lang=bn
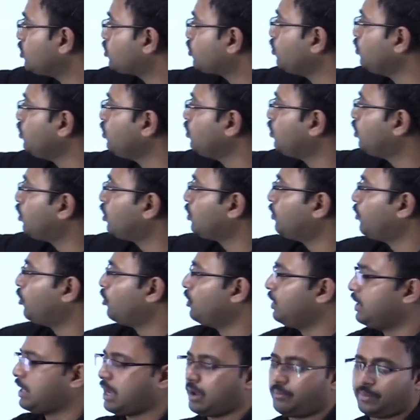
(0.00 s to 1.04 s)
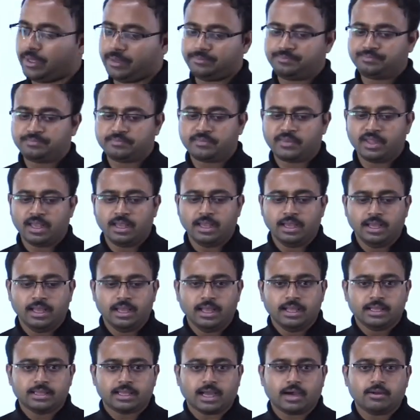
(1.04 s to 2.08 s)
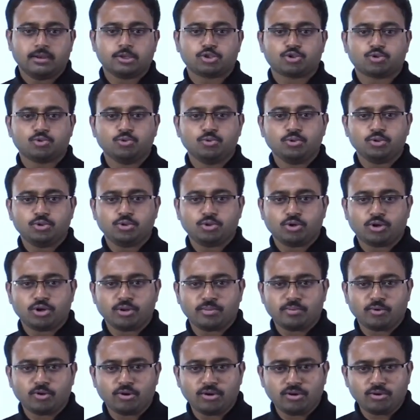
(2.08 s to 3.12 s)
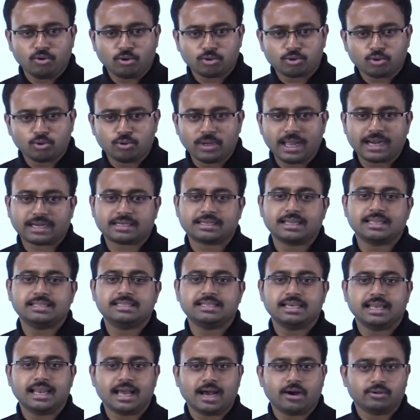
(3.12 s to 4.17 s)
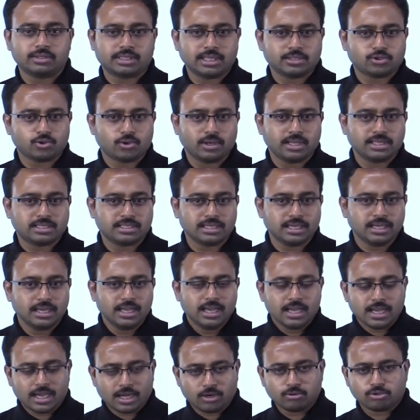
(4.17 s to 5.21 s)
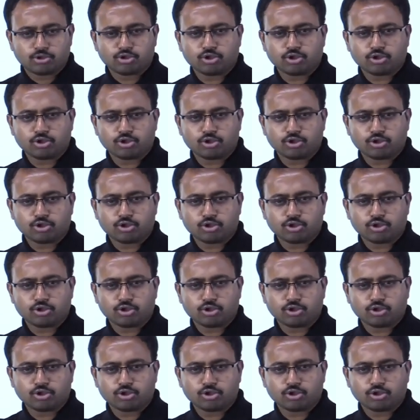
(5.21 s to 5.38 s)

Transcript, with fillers: সুন্দরবন নামে তাহলে সুন্দরবন নতুন একটা জেলা হতে চলেছে কারণ